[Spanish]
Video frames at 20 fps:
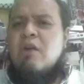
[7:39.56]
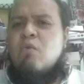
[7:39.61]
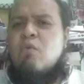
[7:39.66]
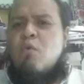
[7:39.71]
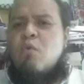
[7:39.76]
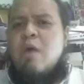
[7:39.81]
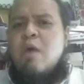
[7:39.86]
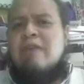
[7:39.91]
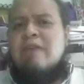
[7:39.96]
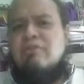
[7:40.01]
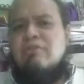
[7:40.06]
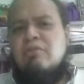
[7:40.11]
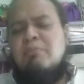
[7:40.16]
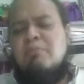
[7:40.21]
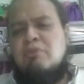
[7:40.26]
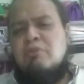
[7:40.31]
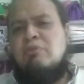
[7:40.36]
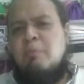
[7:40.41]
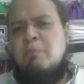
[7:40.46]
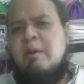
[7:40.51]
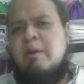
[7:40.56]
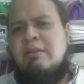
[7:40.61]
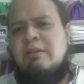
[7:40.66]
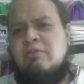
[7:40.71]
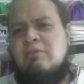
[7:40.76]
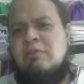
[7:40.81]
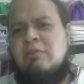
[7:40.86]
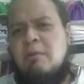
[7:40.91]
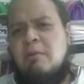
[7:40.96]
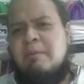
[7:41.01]
cuando, por
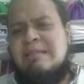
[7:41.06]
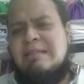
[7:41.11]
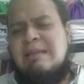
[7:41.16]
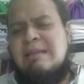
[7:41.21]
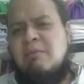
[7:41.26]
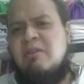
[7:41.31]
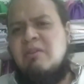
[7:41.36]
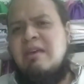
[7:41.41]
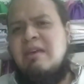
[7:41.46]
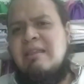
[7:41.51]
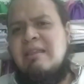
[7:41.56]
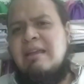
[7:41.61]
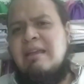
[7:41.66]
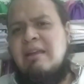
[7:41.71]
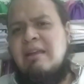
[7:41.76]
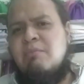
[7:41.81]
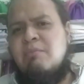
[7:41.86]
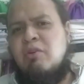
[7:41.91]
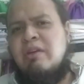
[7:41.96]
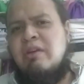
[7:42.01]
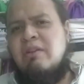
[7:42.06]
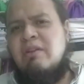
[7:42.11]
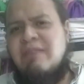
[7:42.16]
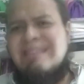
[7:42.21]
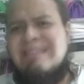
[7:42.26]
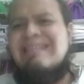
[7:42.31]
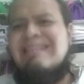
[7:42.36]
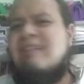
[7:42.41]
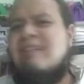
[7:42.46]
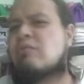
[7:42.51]
supuesto, si lo pensamos desde el modelo
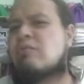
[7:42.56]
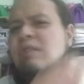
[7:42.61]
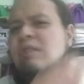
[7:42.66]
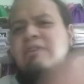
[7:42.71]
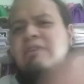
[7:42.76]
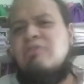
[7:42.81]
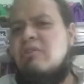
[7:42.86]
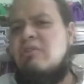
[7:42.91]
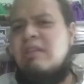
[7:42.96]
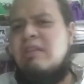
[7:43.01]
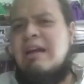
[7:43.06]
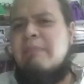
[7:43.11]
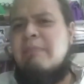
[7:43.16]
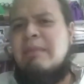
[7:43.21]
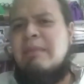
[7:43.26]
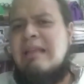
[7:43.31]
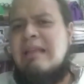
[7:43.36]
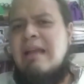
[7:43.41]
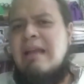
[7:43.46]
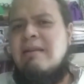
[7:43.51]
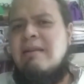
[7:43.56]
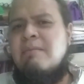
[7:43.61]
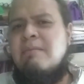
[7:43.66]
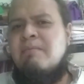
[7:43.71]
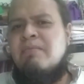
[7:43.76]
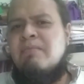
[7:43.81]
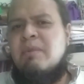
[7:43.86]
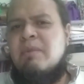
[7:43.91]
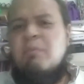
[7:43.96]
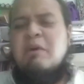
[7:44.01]
de circulación de capital,
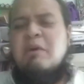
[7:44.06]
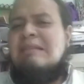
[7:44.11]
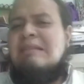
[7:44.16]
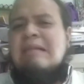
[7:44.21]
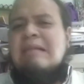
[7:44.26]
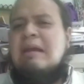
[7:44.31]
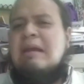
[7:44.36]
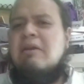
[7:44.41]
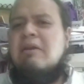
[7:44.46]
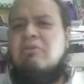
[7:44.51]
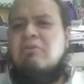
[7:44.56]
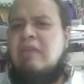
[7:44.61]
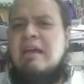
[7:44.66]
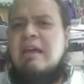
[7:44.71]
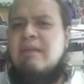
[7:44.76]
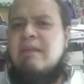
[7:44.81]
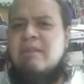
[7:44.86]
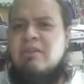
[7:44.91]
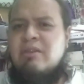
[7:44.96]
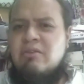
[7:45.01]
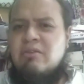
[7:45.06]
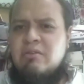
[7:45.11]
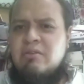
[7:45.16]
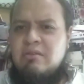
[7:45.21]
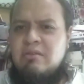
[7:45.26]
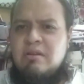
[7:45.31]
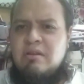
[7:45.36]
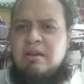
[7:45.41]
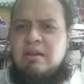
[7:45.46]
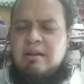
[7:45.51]
puede ser que no tenga
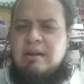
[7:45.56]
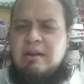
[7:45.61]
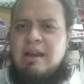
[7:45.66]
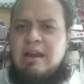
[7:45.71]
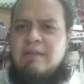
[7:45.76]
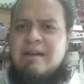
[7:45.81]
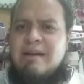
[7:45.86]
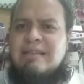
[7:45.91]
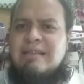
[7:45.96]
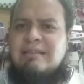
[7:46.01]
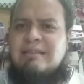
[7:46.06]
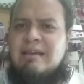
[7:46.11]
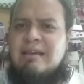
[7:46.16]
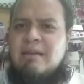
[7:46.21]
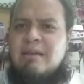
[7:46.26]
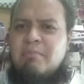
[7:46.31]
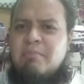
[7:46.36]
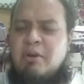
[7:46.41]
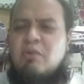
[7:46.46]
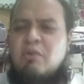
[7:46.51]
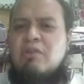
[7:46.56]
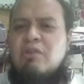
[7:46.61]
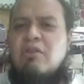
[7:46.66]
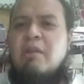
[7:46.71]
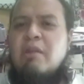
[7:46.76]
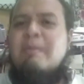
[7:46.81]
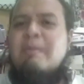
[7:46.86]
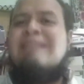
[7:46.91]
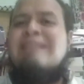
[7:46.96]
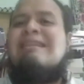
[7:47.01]
mayor relevancia, pero cuando
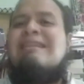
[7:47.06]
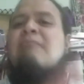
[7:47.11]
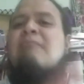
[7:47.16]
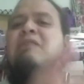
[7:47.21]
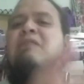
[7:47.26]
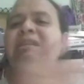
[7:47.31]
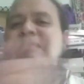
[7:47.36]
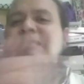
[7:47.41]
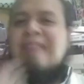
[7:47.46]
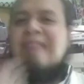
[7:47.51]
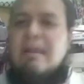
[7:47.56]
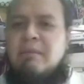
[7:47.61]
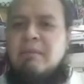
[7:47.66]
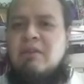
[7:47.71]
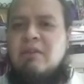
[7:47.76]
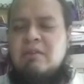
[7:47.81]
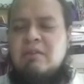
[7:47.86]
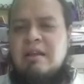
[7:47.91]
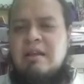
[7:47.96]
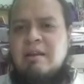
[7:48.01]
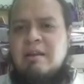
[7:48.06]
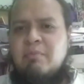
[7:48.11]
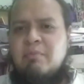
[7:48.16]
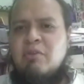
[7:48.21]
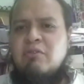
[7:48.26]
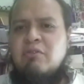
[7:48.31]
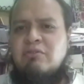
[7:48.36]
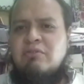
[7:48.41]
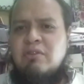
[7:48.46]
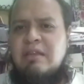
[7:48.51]
lo pensamos en términos de la
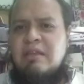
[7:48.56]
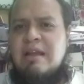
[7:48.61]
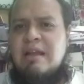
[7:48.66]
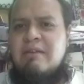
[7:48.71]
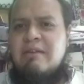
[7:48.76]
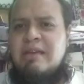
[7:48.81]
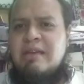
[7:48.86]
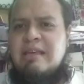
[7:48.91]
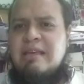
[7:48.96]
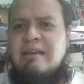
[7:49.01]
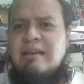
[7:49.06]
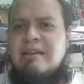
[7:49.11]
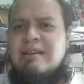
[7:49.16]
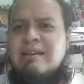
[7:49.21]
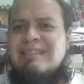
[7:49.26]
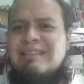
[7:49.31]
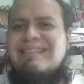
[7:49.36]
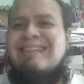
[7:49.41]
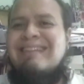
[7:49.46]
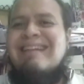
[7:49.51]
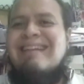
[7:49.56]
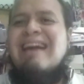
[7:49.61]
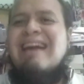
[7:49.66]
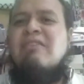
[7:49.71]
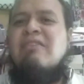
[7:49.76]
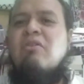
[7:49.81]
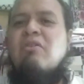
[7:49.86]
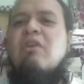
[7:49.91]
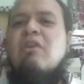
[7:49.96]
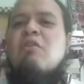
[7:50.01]
reproducción de la vida, si está
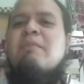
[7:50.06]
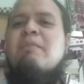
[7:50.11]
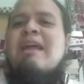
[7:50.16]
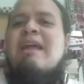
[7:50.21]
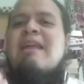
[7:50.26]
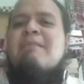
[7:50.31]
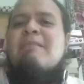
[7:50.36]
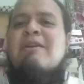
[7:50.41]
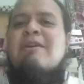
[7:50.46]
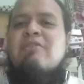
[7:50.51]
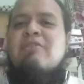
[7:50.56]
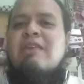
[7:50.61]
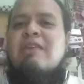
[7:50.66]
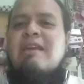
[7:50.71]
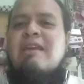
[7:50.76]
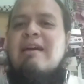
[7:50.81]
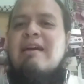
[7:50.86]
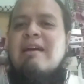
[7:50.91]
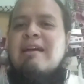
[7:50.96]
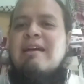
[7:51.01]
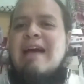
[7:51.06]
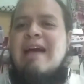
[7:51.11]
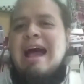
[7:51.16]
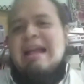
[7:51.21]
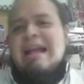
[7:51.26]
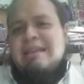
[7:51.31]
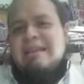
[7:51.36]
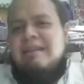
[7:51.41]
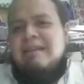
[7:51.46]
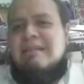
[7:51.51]
dando de comer a la mayoría,
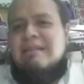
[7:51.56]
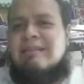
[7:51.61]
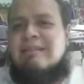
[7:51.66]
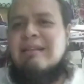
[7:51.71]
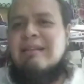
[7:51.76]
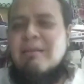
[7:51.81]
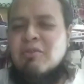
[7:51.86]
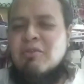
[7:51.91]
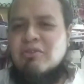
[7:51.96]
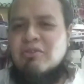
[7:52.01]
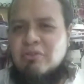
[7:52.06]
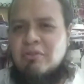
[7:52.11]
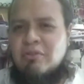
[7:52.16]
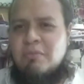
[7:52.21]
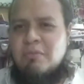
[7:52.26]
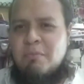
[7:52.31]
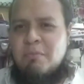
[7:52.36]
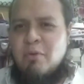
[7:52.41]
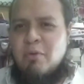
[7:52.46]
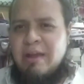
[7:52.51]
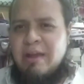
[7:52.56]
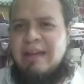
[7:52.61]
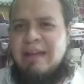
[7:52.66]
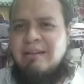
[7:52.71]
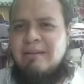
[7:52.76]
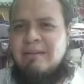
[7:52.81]
allí necesitamos nosotros poner